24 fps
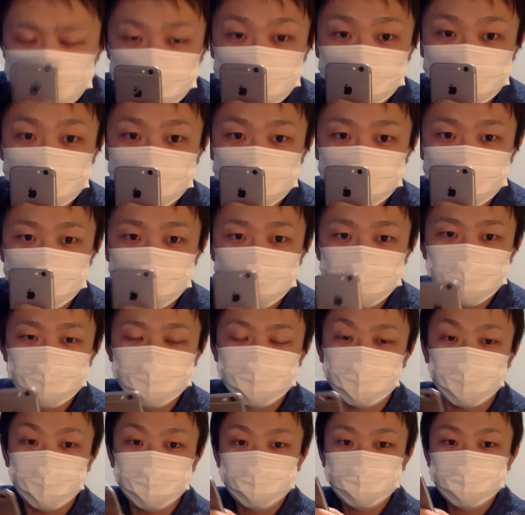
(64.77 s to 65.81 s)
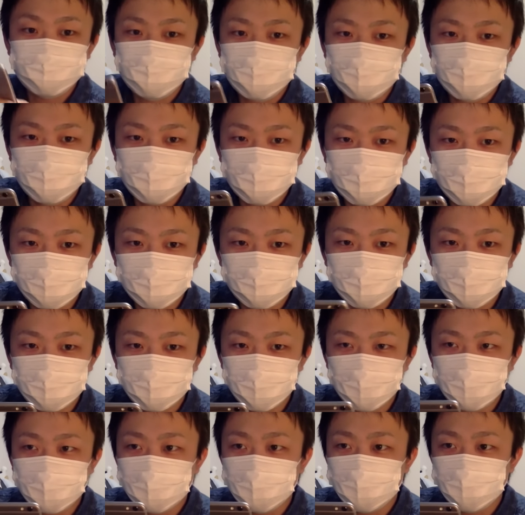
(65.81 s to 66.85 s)
よし！ 1 来た。
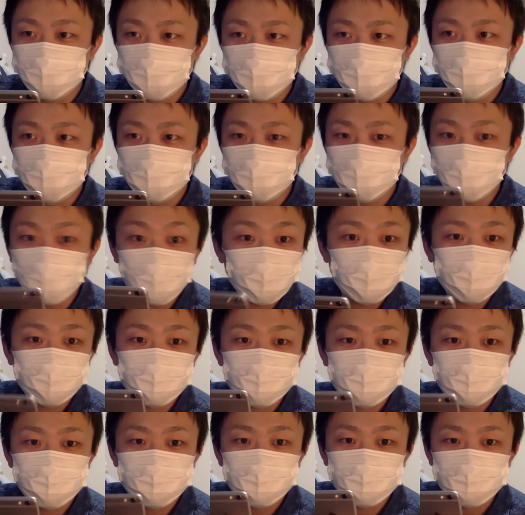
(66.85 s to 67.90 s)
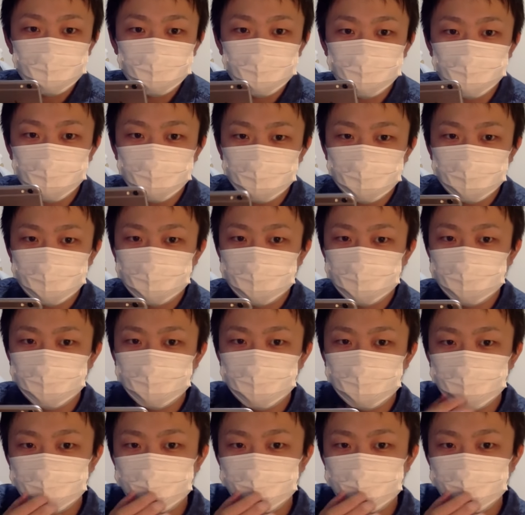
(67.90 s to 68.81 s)
オッケーオッケーオッケー。順調。お！すごい。